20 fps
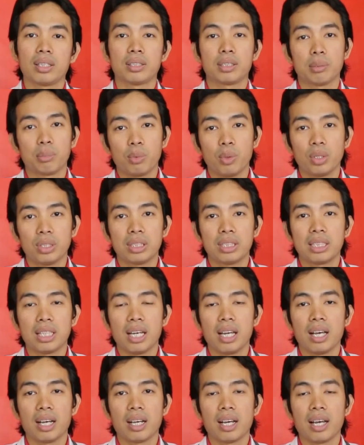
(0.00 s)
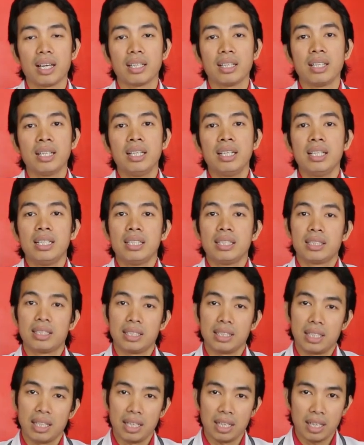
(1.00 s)
tersebut, silakan
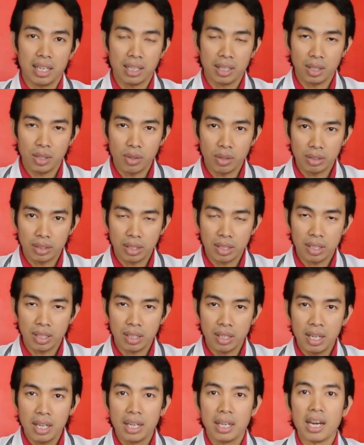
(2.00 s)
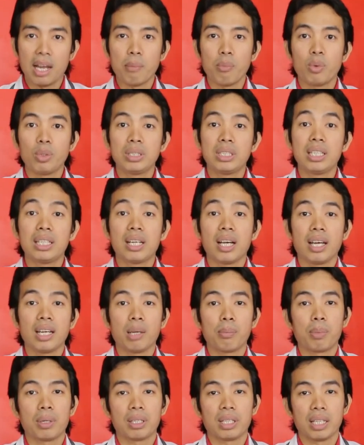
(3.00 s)
segerakan ke dokter. Namun jika ada
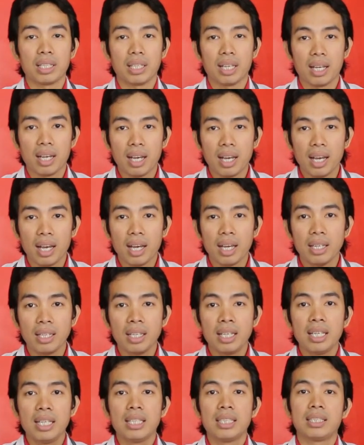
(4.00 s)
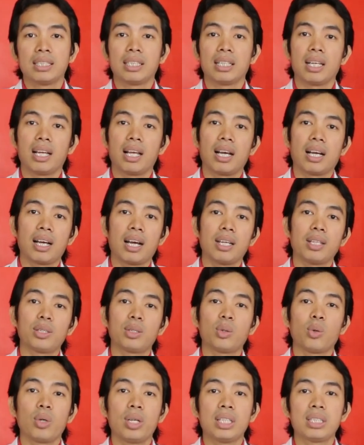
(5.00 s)
pertanyaan, silakan
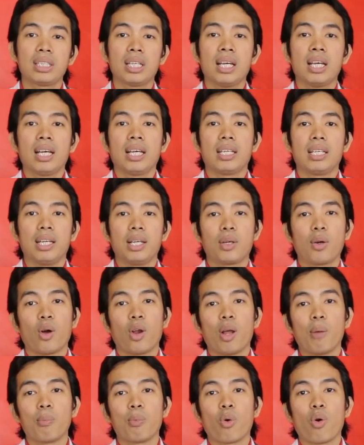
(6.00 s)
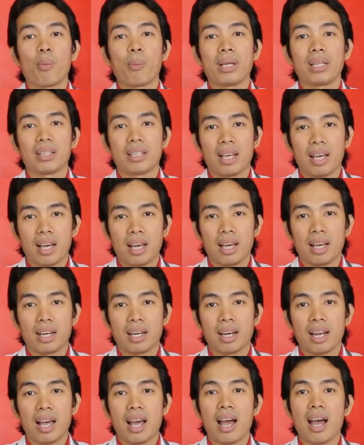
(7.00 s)
tulis di kolom komentar.
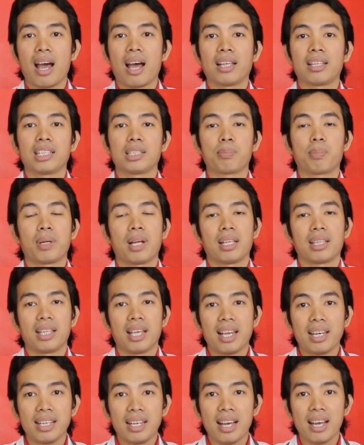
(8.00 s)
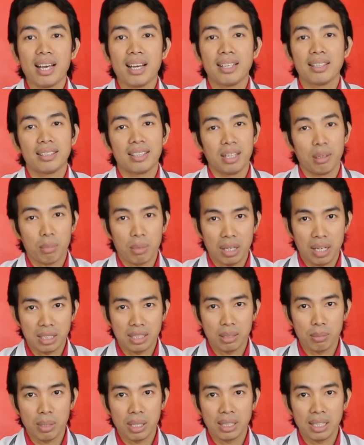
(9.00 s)
Atas perhatiannya, terima kasih
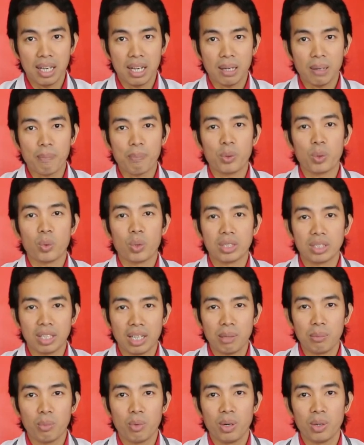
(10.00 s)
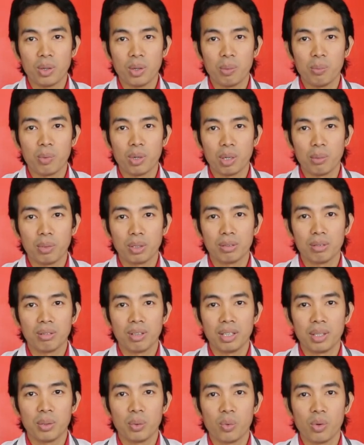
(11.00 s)
banyak. Wassalamualaikum warahmatullahi